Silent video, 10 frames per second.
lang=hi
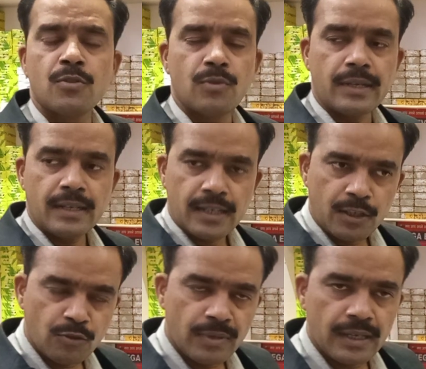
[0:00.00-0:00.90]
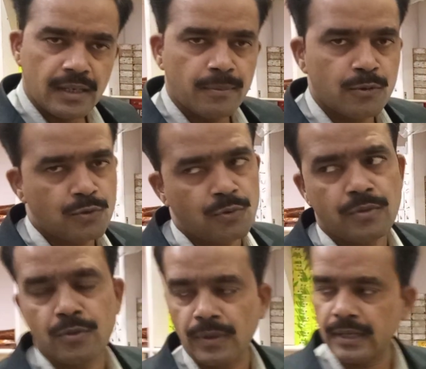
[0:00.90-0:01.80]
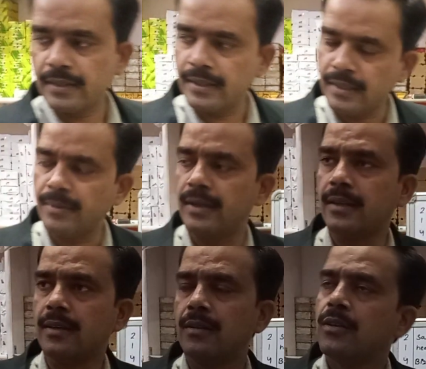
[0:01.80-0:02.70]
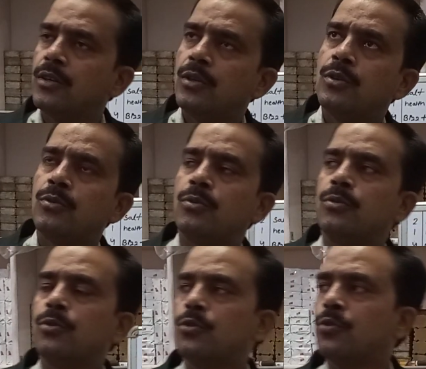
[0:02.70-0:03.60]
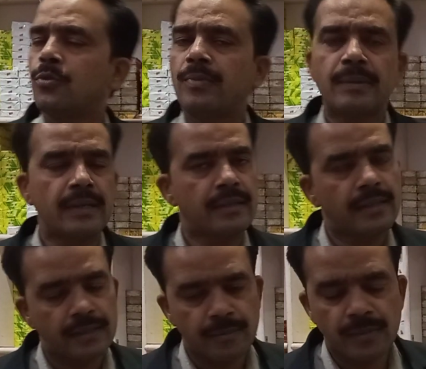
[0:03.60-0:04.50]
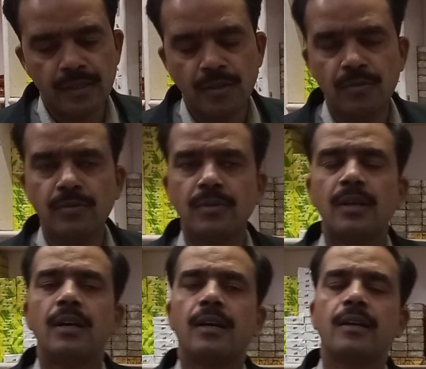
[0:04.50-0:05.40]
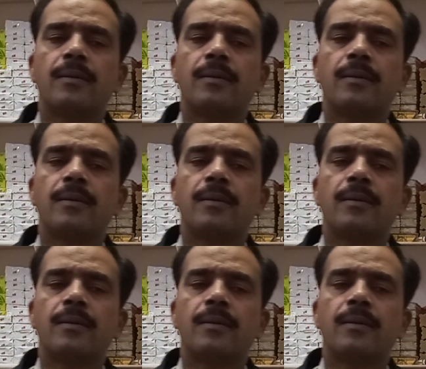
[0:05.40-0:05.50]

लेकिन यहाँ जो मिलेगा आपको शुद्ध क्वालिटी ही मिलेगा तो दोस्तों अपनी बात ही ख़त्म करता हूँ अगर